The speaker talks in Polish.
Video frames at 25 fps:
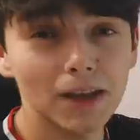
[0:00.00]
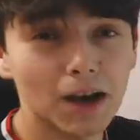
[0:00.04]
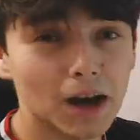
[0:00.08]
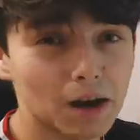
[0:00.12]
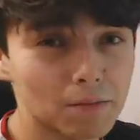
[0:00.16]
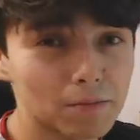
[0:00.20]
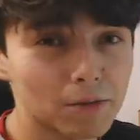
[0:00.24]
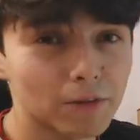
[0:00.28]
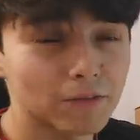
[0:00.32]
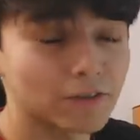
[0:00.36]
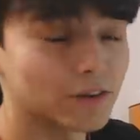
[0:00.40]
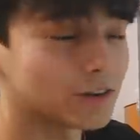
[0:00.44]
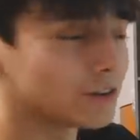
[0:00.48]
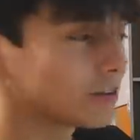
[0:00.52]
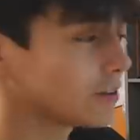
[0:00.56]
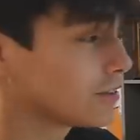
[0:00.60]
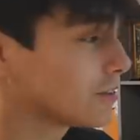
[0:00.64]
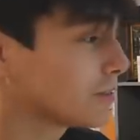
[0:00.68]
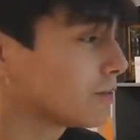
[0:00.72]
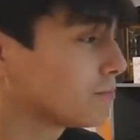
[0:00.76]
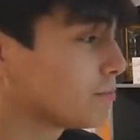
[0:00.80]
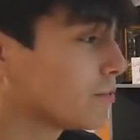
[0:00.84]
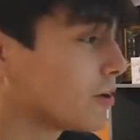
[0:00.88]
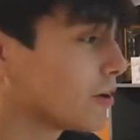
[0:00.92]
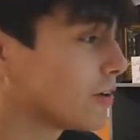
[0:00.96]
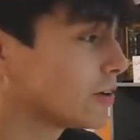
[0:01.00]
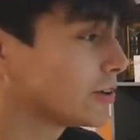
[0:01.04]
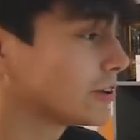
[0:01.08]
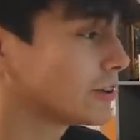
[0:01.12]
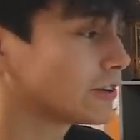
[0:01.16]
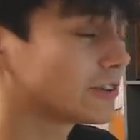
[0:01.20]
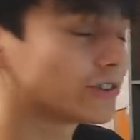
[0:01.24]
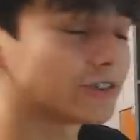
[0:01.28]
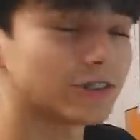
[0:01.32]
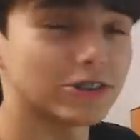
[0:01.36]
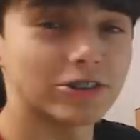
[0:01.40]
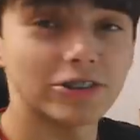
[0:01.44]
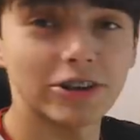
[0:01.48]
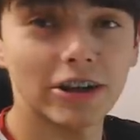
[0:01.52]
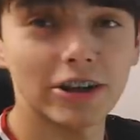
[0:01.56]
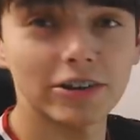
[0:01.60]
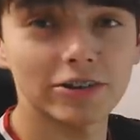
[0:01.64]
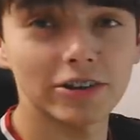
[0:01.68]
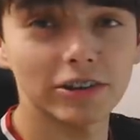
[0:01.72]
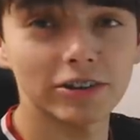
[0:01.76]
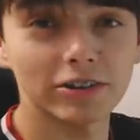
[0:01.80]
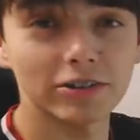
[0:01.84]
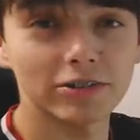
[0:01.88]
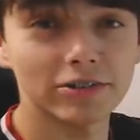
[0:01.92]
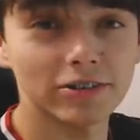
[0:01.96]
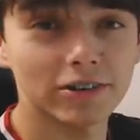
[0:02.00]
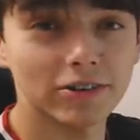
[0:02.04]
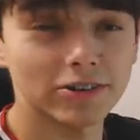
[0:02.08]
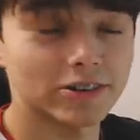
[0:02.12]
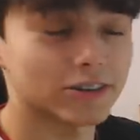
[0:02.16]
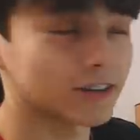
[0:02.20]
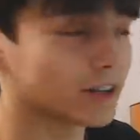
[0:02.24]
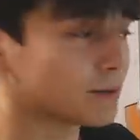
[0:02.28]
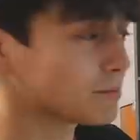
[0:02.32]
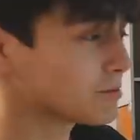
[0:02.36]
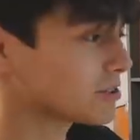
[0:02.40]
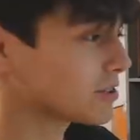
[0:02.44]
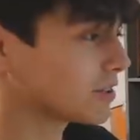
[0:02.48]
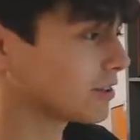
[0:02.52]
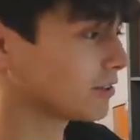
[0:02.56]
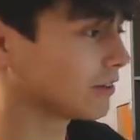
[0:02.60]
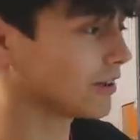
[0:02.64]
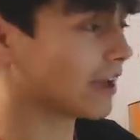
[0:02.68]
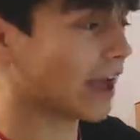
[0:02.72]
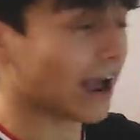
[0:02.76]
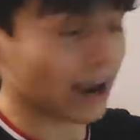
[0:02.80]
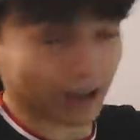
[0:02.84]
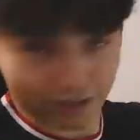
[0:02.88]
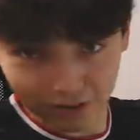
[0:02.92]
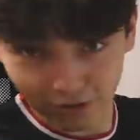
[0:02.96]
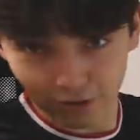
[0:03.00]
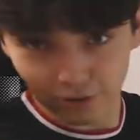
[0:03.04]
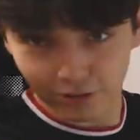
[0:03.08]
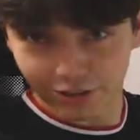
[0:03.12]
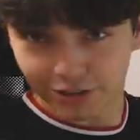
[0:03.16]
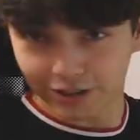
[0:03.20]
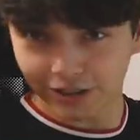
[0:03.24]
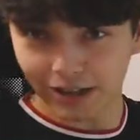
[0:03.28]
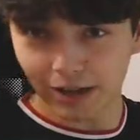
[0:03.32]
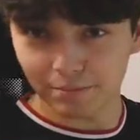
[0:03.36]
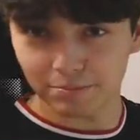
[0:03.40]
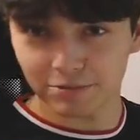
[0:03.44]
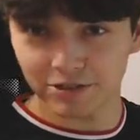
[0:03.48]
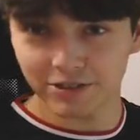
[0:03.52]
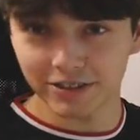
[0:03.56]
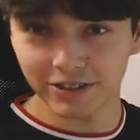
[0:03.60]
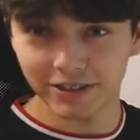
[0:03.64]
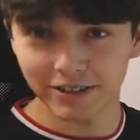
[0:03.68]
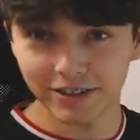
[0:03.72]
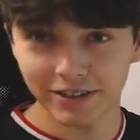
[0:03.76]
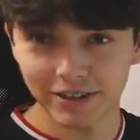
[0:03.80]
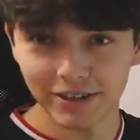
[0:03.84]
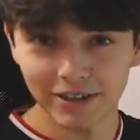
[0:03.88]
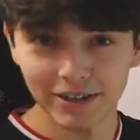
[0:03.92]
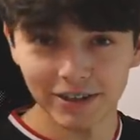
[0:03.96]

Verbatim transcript: A mówi się, że młodzież dzisiejsza to schodzi na psy. No jak schodzi na psy?